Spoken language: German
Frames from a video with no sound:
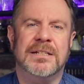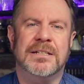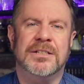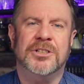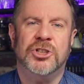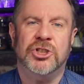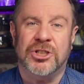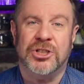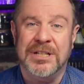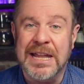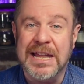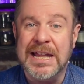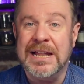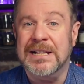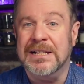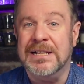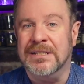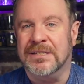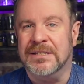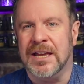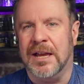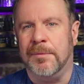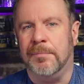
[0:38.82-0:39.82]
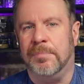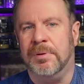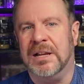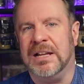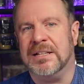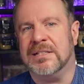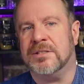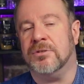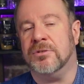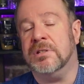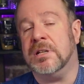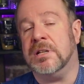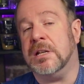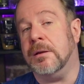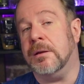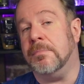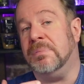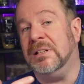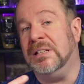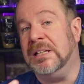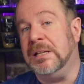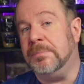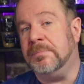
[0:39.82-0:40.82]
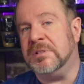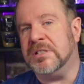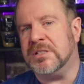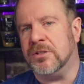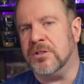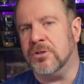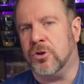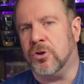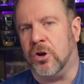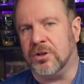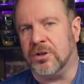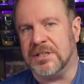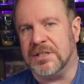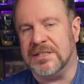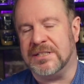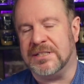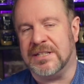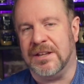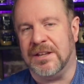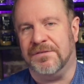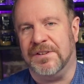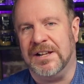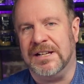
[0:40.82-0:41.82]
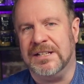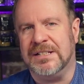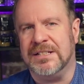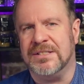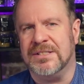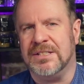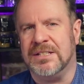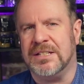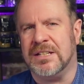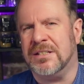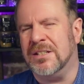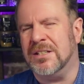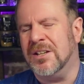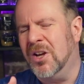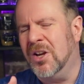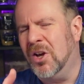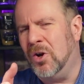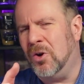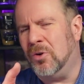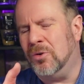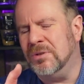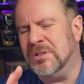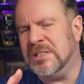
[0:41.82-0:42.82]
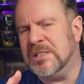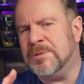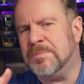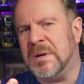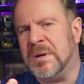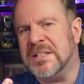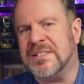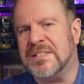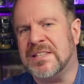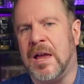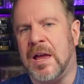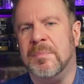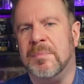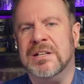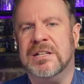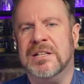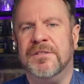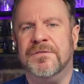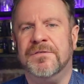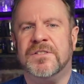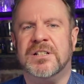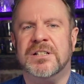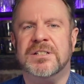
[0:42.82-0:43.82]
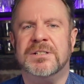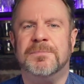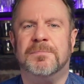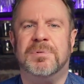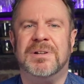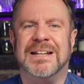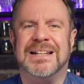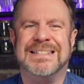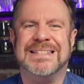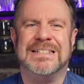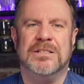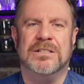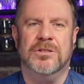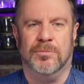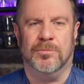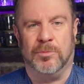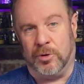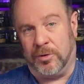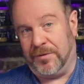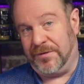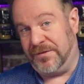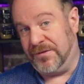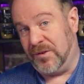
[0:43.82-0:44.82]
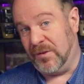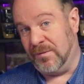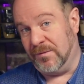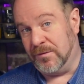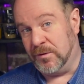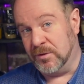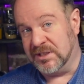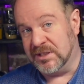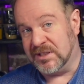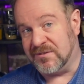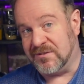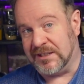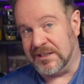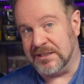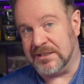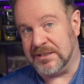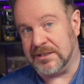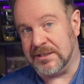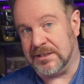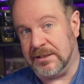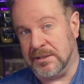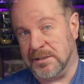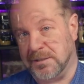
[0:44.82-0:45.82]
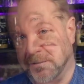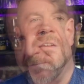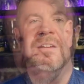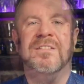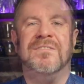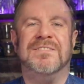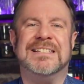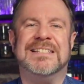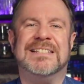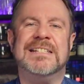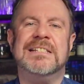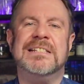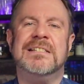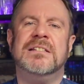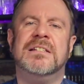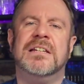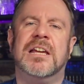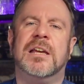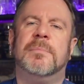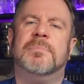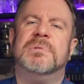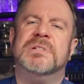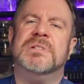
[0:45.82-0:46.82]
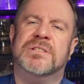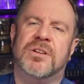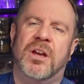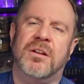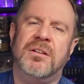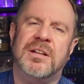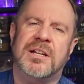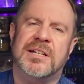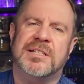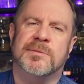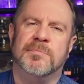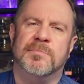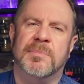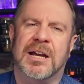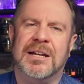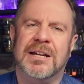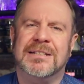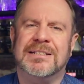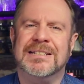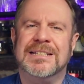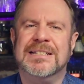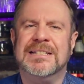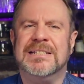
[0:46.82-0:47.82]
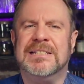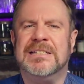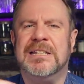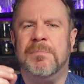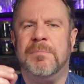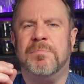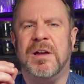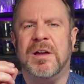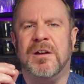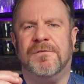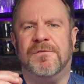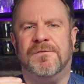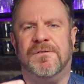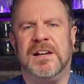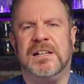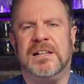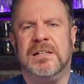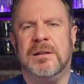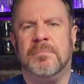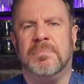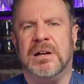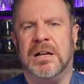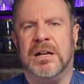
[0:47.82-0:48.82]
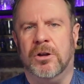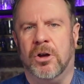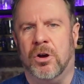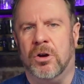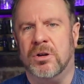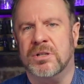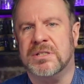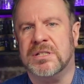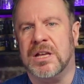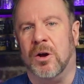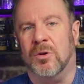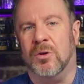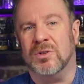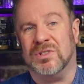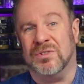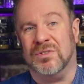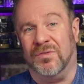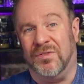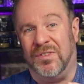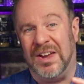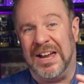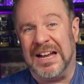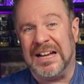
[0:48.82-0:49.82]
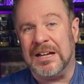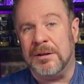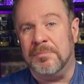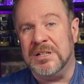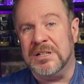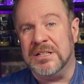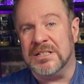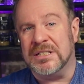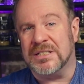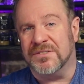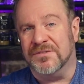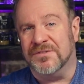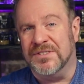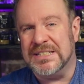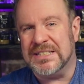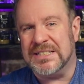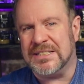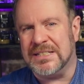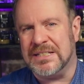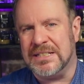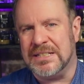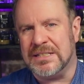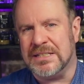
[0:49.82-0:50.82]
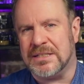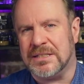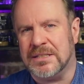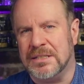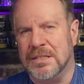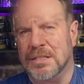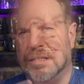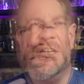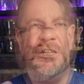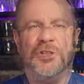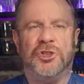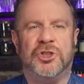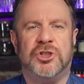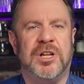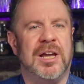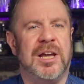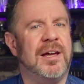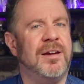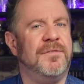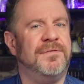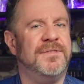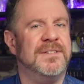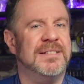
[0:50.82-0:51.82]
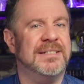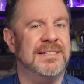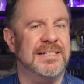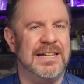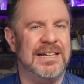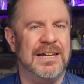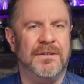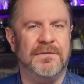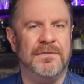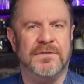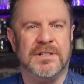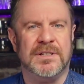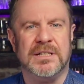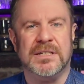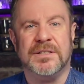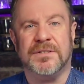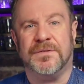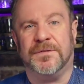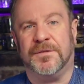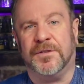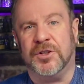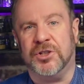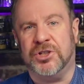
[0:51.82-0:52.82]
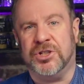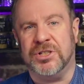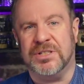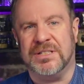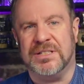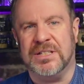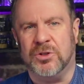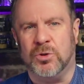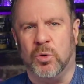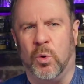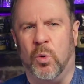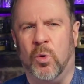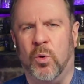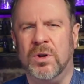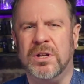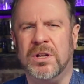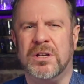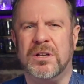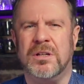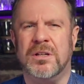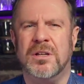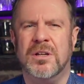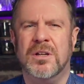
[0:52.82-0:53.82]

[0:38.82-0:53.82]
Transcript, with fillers: schnell seinen Platz unter den beliebtesten Cocktails der Welt gesichert und ist bei Simon Difford Platz Nummer 25. Was diesen Drink besonders macht, ist die perfekte Balance aus Wärme des Whiskys, der Schärfe des Ingwers, frische Zitrone